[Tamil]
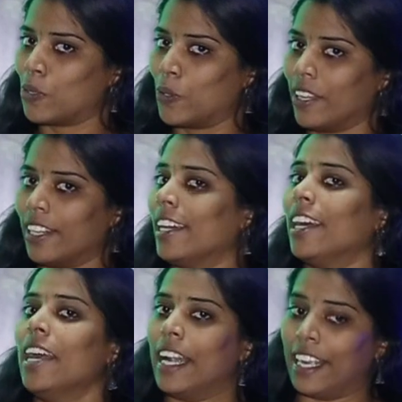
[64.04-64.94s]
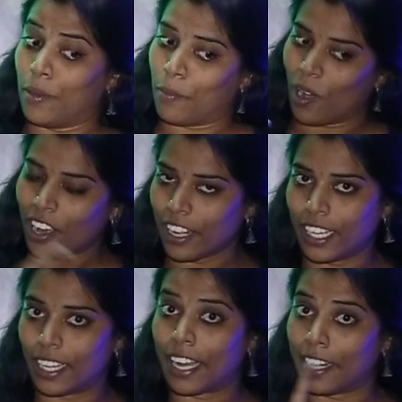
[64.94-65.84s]
ஸ்டுடியோவில் நீங்கள் மார்னிங்
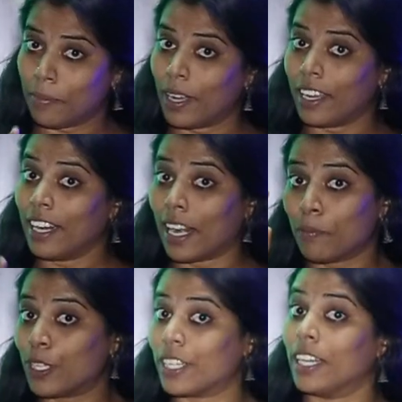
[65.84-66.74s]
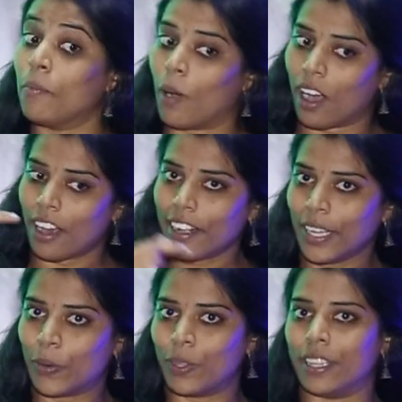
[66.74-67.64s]
கண்டிப்பாங்க நினப்பச்சுக்கோங்க
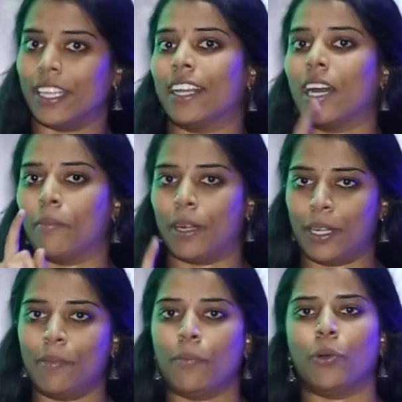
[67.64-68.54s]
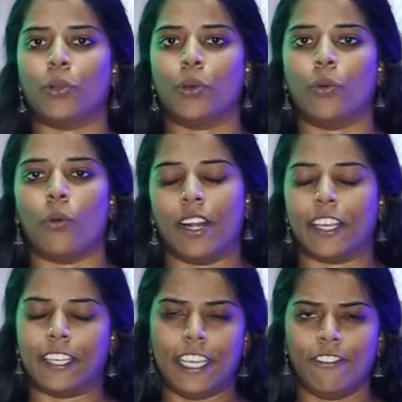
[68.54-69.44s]
மார்னிங் கொடுத்தீங்கன்னா மட்டுமே போதும் உங்களுக்கு
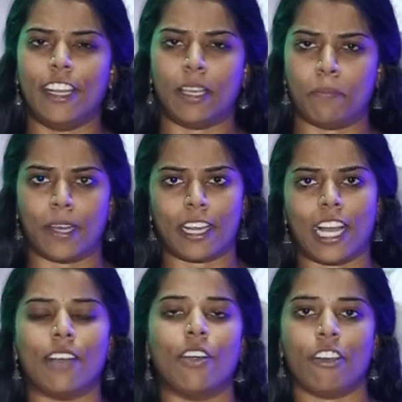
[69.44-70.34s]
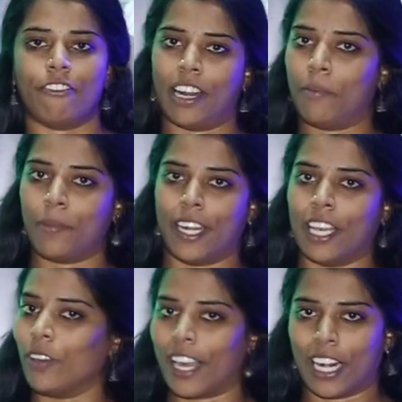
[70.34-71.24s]
ஈவினிங் பக்காவாக உங்கள் ஃப்ரேம்
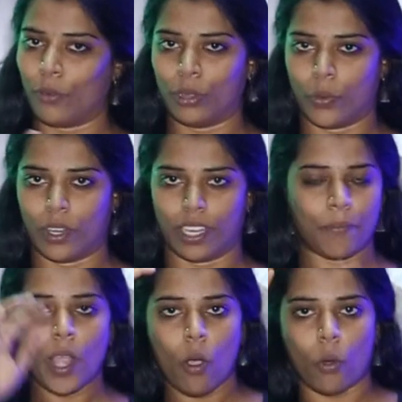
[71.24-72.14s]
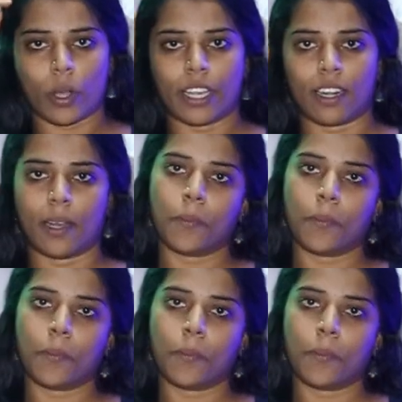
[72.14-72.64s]
ரெடியாகவும் கையில் கொடுத்துருவாங்க ஓகேங்களா